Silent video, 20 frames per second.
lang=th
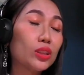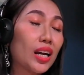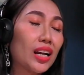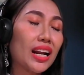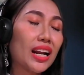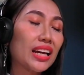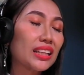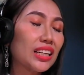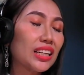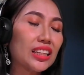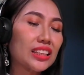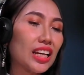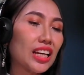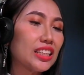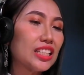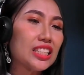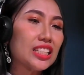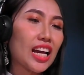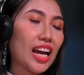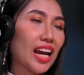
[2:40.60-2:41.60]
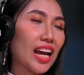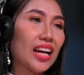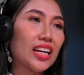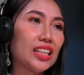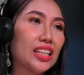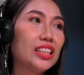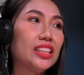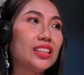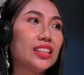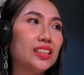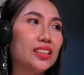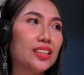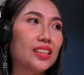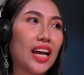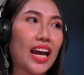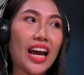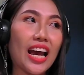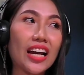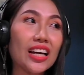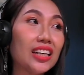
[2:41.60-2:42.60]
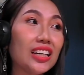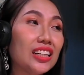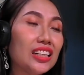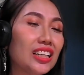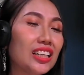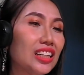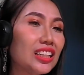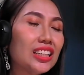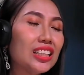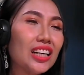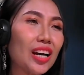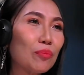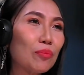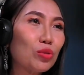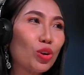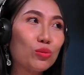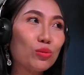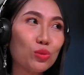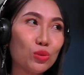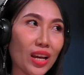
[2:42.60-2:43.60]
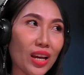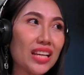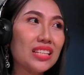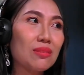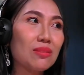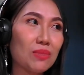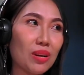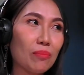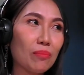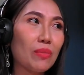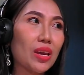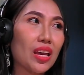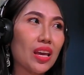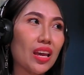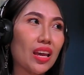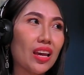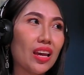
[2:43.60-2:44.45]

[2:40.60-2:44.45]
ตั้งหน้าตั้งตาที่จะหาเงินหาเงินเงินคือคำตอบสุดท้ายสำหรับแม่